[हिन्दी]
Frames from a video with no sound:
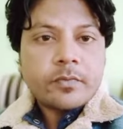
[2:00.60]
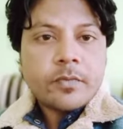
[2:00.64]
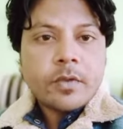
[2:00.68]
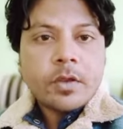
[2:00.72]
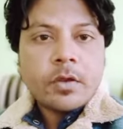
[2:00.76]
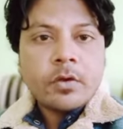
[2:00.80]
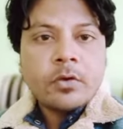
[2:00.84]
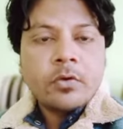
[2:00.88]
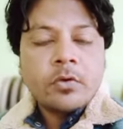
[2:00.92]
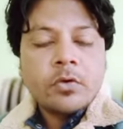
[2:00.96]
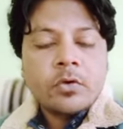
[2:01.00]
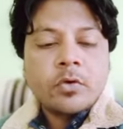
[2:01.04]

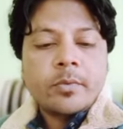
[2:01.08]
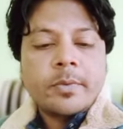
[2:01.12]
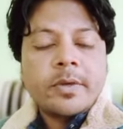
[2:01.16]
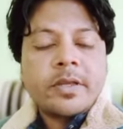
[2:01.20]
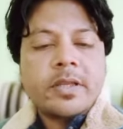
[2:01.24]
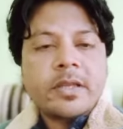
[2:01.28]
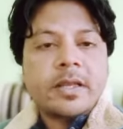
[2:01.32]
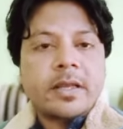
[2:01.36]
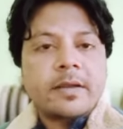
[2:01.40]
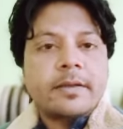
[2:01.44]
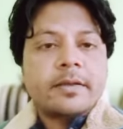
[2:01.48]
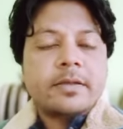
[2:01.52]
डॉक्यूमेंट
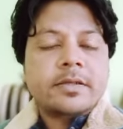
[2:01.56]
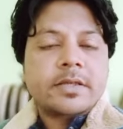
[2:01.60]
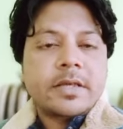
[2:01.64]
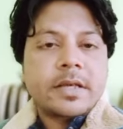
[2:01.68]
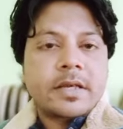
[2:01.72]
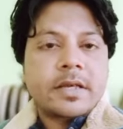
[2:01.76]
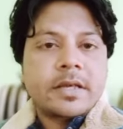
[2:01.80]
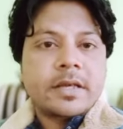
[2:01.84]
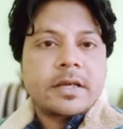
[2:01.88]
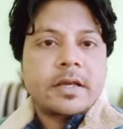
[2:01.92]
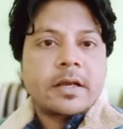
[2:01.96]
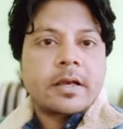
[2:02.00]
सारा
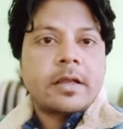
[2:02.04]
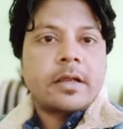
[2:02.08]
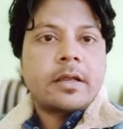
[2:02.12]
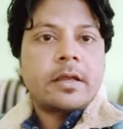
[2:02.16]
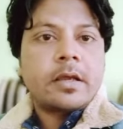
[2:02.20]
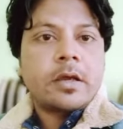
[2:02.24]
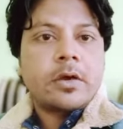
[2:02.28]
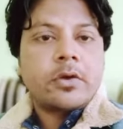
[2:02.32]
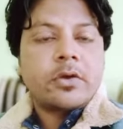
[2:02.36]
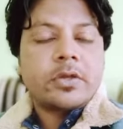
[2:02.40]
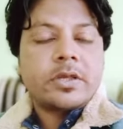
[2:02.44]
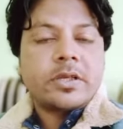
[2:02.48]
सेंड करना है
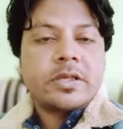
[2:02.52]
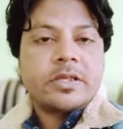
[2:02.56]
और इस